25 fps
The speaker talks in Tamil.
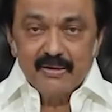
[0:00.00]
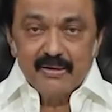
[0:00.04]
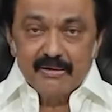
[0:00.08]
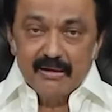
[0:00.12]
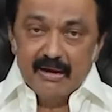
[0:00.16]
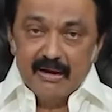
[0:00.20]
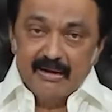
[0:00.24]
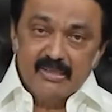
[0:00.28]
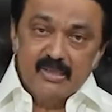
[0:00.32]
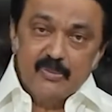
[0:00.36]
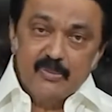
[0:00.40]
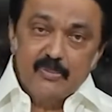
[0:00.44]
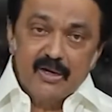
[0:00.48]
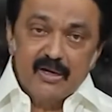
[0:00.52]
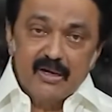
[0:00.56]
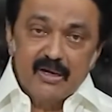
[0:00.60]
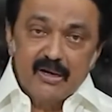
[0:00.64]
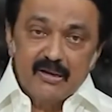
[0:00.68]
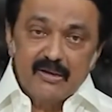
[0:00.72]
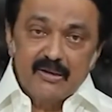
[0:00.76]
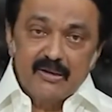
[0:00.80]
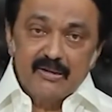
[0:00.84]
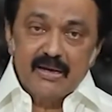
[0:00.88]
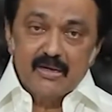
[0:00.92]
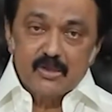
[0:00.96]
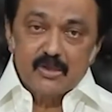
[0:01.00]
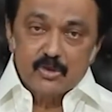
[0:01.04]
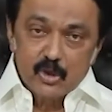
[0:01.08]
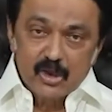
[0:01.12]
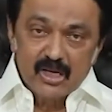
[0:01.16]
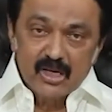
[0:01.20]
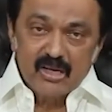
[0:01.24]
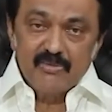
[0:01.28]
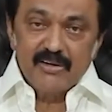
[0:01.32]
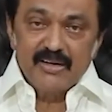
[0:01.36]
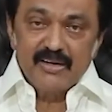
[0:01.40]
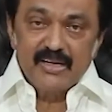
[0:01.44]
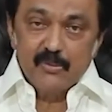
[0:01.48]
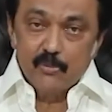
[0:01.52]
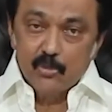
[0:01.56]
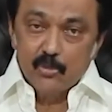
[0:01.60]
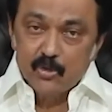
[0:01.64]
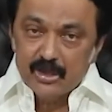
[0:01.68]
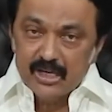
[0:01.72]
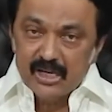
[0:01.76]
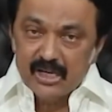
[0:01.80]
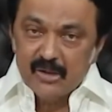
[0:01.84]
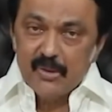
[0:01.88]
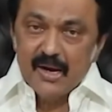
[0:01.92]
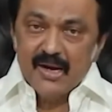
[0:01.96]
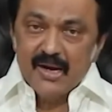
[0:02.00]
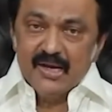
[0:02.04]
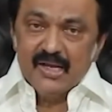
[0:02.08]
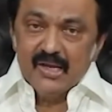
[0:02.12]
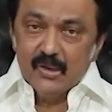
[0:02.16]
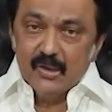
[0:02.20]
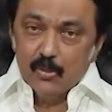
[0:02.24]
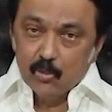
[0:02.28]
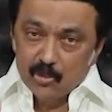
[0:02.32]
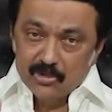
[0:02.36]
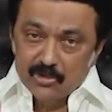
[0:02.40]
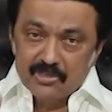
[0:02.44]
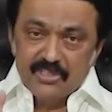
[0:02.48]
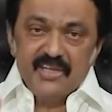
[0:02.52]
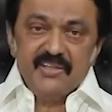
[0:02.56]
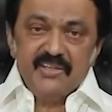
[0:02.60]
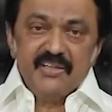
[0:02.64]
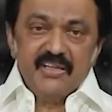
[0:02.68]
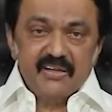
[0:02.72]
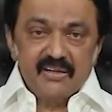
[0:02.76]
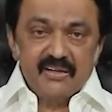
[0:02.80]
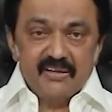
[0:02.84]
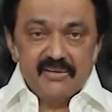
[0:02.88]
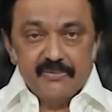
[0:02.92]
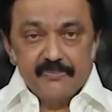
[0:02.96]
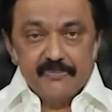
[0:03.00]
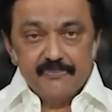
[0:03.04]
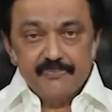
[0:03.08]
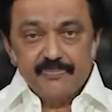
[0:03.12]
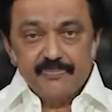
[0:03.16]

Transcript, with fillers: நாட்டு மக்களுக்கு நான் சொல்ல வேண்டிய முக்கியமான ஒரு செய்தி இருக்கு